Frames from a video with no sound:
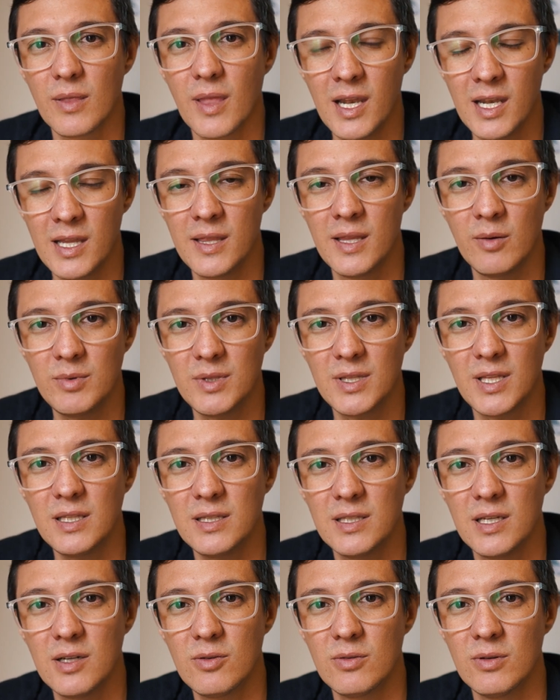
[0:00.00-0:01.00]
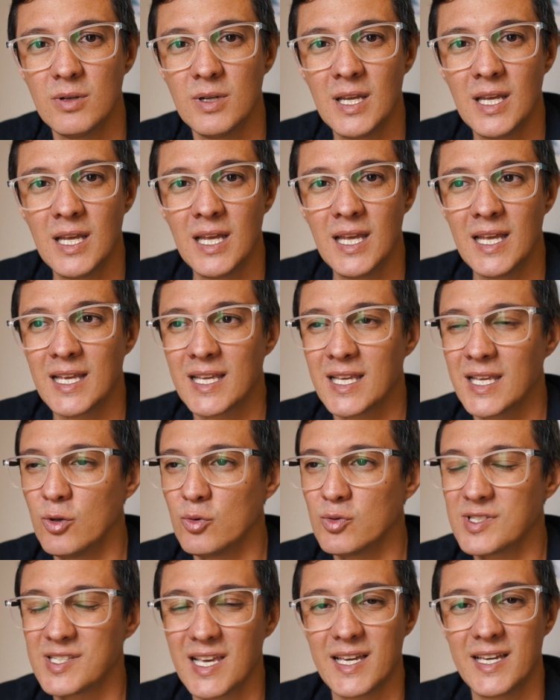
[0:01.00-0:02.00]
Ele não entendeu que
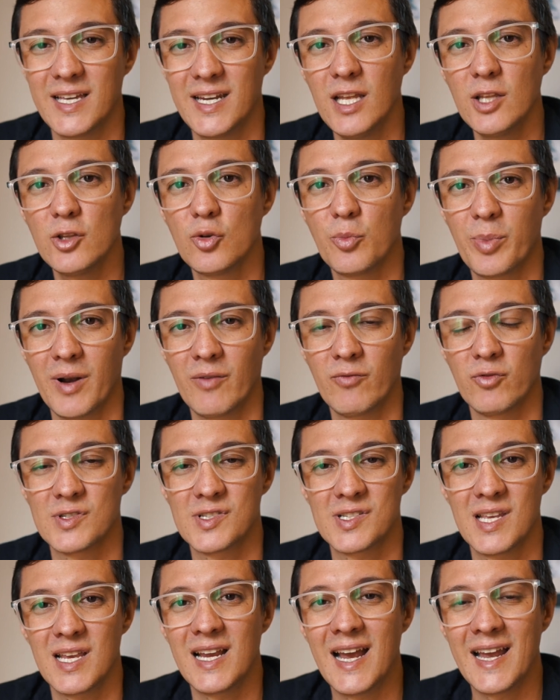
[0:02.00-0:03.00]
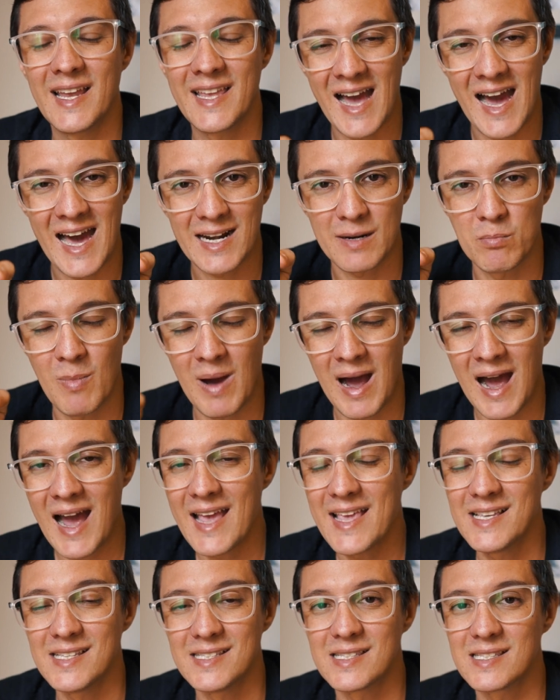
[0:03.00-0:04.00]
o segredo para você ganhar
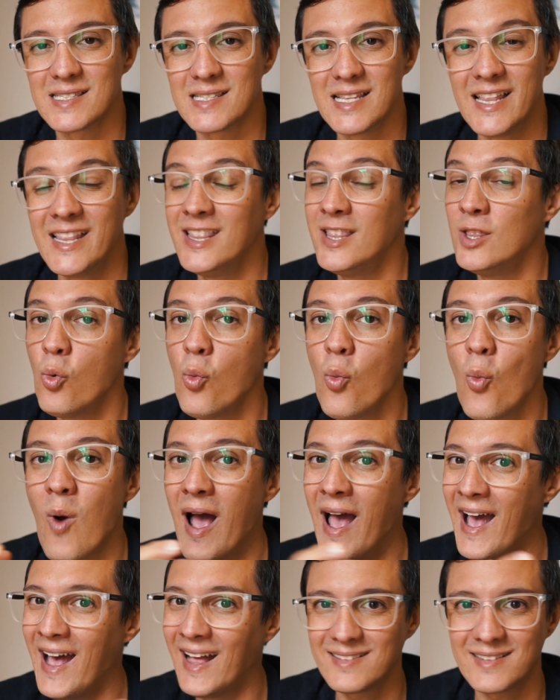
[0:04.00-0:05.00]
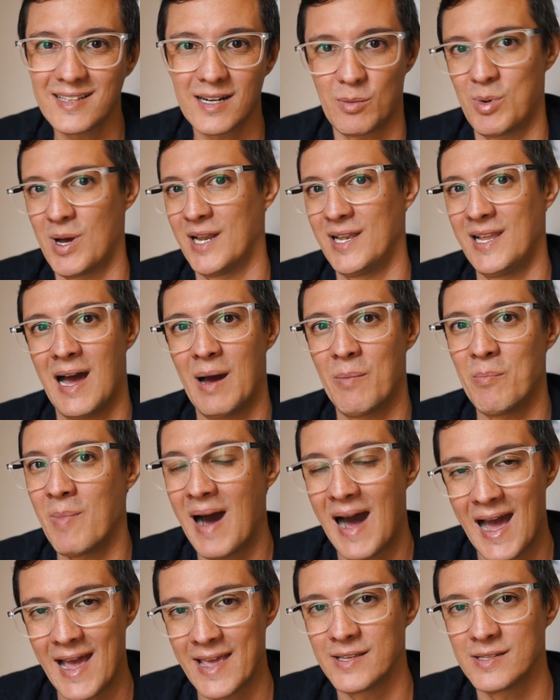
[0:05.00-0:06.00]
mais não é trabalhar
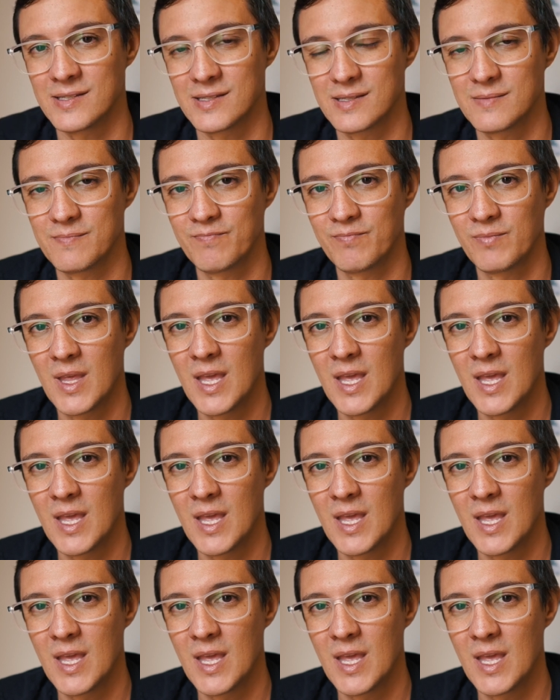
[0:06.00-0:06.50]
mais.